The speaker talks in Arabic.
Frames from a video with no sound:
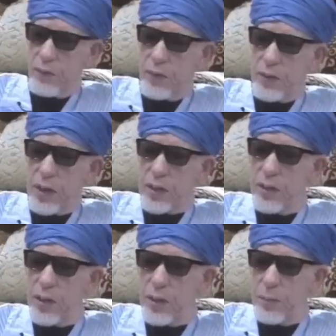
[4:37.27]
فإذا
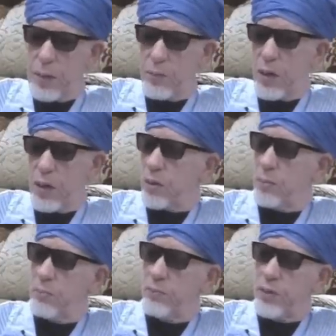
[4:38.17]
كان الربا
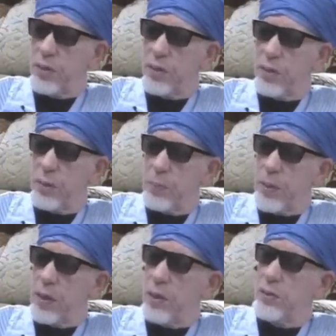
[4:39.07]
محرم فإن
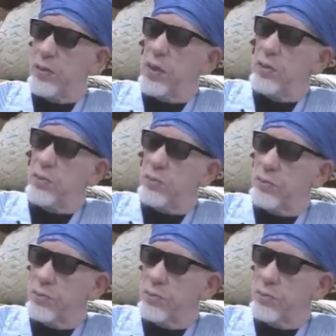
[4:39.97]
البيع جائز